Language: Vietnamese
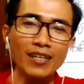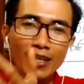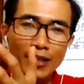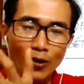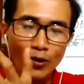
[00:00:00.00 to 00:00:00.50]

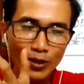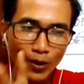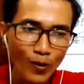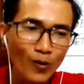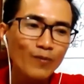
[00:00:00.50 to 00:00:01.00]
nên nói
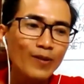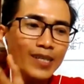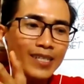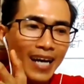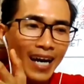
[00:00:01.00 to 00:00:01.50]
có
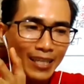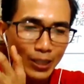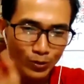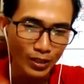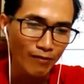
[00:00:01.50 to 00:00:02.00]
với cái
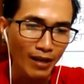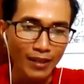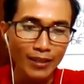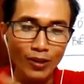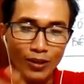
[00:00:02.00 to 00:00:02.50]
điều gì và
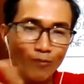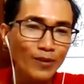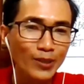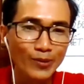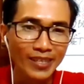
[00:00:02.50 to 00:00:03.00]
nên nói
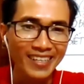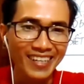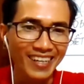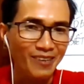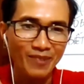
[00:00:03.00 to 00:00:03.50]
không với điều gì à,